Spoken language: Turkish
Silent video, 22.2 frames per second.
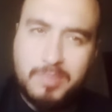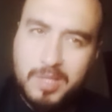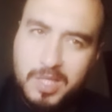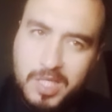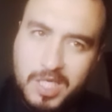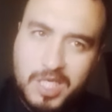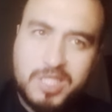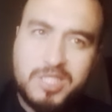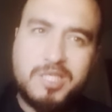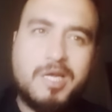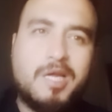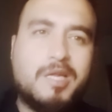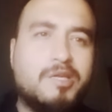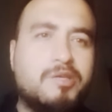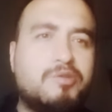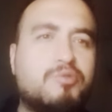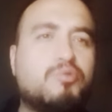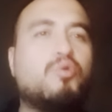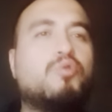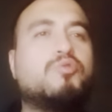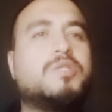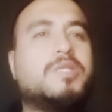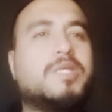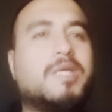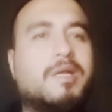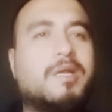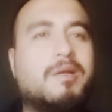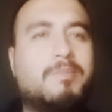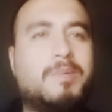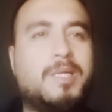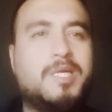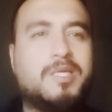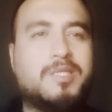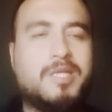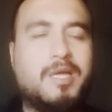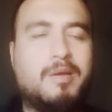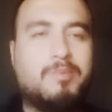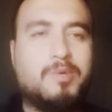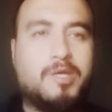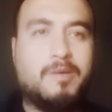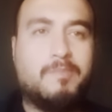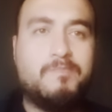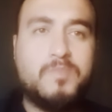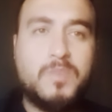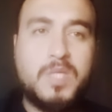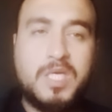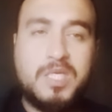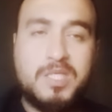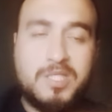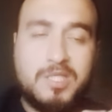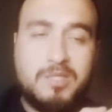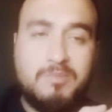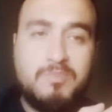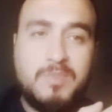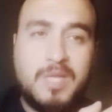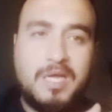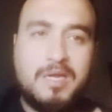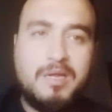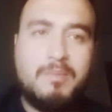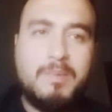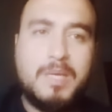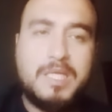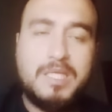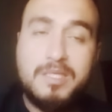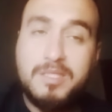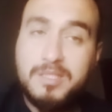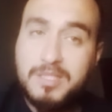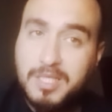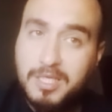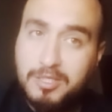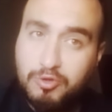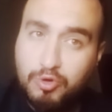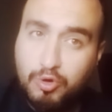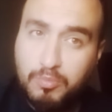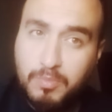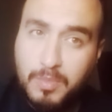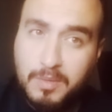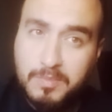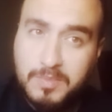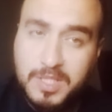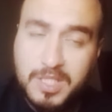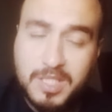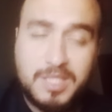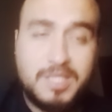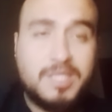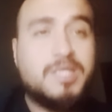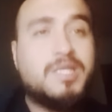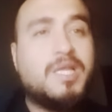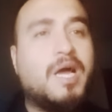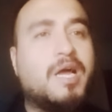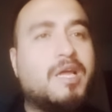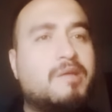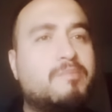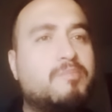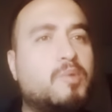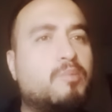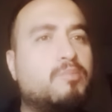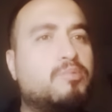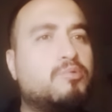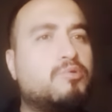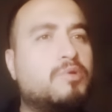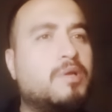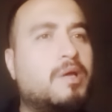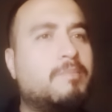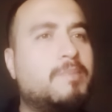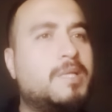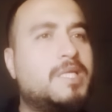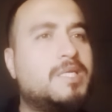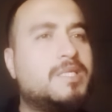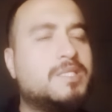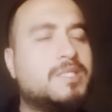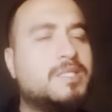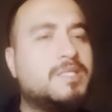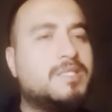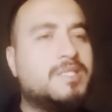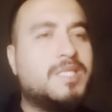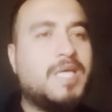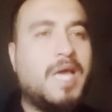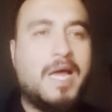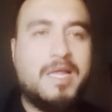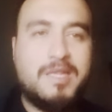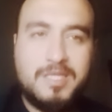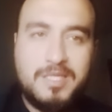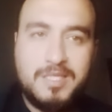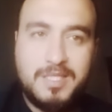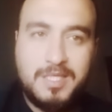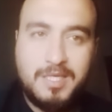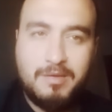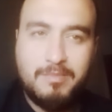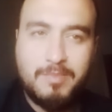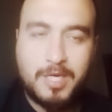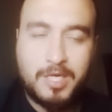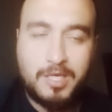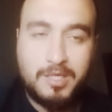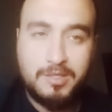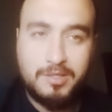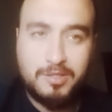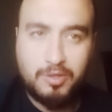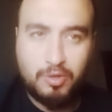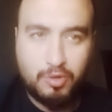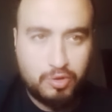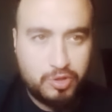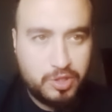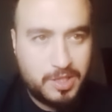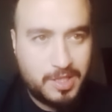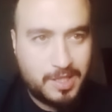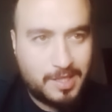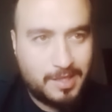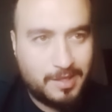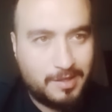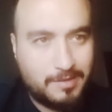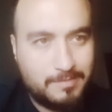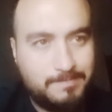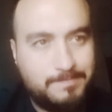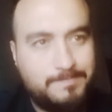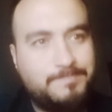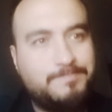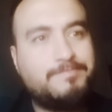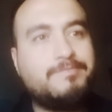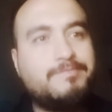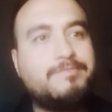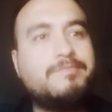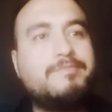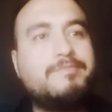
bir değişkenlik gösterebilir tabii ki. Şimdiden emeklinin sesi olmamız için takipte bulunabilirsiniz. Kendinize iyi bakın. Hoşçakalın.